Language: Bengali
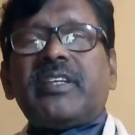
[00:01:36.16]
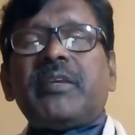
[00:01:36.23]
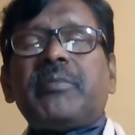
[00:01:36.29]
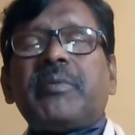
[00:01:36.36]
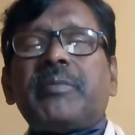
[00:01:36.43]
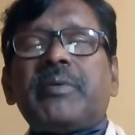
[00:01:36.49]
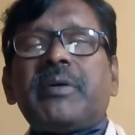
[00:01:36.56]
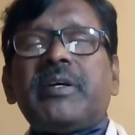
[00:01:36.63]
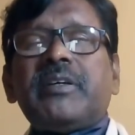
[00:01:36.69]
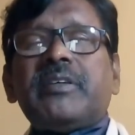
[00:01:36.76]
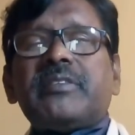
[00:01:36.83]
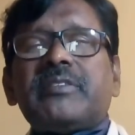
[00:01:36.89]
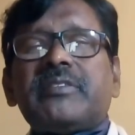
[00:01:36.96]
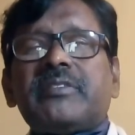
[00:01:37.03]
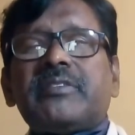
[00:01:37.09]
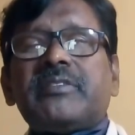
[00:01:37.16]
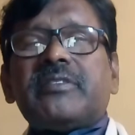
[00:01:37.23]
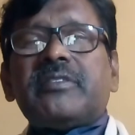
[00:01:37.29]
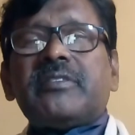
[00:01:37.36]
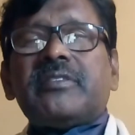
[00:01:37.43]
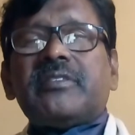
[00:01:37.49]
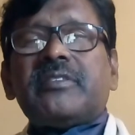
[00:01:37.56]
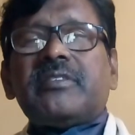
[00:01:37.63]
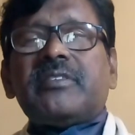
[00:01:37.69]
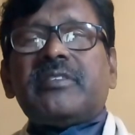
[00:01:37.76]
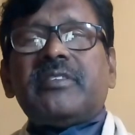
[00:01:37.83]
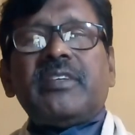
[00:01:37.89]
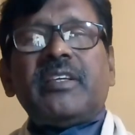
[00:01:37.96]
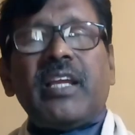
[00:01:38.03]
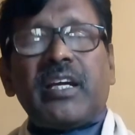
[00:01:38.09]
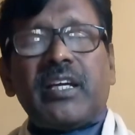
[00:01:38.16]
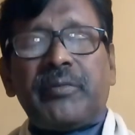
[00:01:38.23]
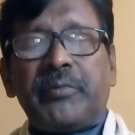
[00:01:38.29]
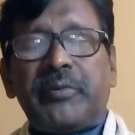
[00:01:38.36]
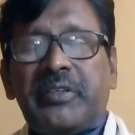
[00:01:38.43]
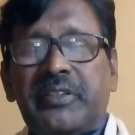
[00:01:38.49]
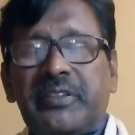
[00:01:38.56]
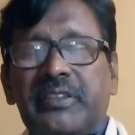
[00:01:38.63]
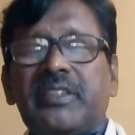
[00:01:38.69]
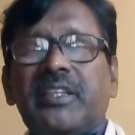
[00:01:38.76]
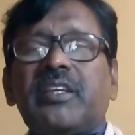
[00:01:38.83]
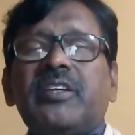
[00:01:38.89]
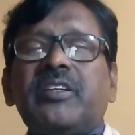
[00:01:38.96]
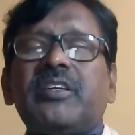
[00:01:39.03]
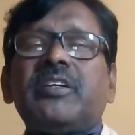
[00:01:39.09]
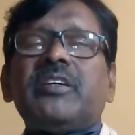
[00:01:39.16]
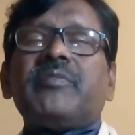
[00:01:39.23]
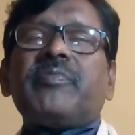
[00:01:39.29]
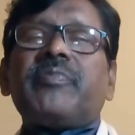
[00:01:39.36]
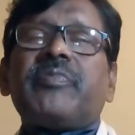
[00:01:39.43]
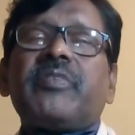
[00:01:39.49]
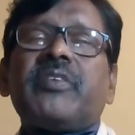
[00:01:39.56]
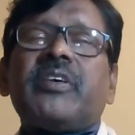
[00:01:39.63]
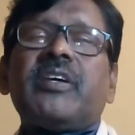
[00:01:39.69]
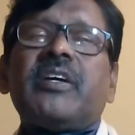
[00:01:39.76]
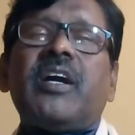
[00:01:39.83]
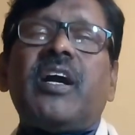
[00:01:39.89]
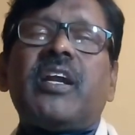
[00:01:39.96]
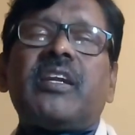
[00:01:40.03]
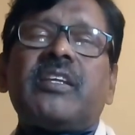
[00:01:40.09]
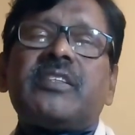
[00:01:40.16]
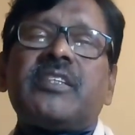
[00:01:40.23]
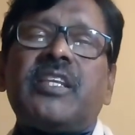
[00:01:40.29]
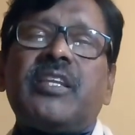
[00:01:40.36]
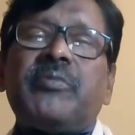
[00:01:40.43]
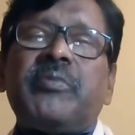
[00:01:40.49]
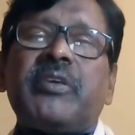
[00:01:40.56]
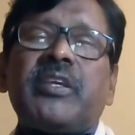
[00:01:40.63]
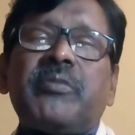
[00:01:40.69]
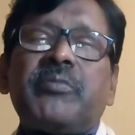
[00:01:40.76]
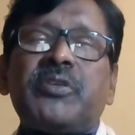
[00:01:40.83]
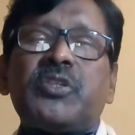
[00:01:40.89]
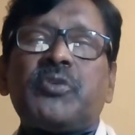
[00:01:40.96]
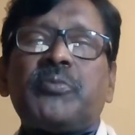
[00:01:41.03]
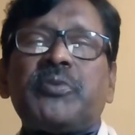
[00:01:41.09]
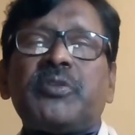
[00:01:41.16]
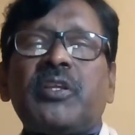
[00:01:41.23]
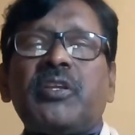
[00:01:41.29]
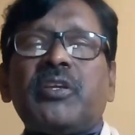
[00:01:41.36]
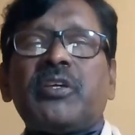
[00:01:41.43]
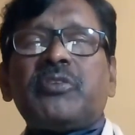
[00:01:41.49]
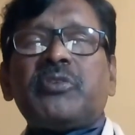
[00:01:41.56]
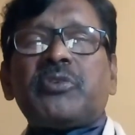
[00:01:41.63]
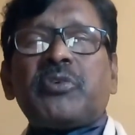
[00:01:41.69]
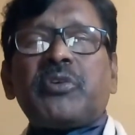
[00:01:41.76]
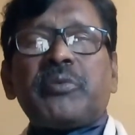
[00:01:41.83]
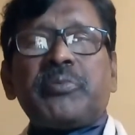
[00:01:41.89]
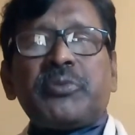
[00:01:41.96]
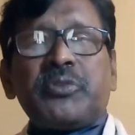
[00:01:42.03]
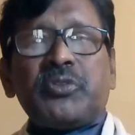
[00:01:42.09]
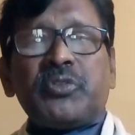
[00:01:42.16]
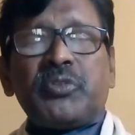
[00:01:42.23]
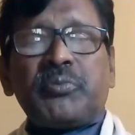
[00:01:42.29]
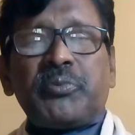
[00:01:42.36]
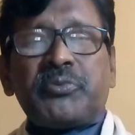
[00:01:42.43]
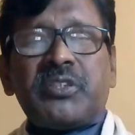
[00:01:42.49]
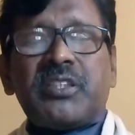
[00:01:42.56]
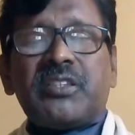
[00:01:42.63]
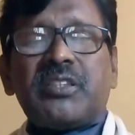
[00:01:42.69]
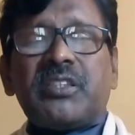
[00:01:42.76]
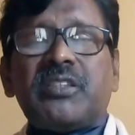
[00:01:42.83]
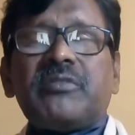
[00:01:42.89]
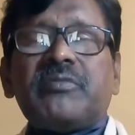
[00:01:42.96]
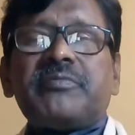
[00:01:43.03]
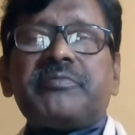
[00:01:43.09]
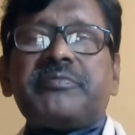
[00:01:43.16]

সেই বাবা লেখাপড়া ইংরেজি জানেন না আটটা ছেলে মেয়েকে বিশ্ববিদ্যালয়ের দোরগোড়ায় পর্যন্ত পৌঁছেছেন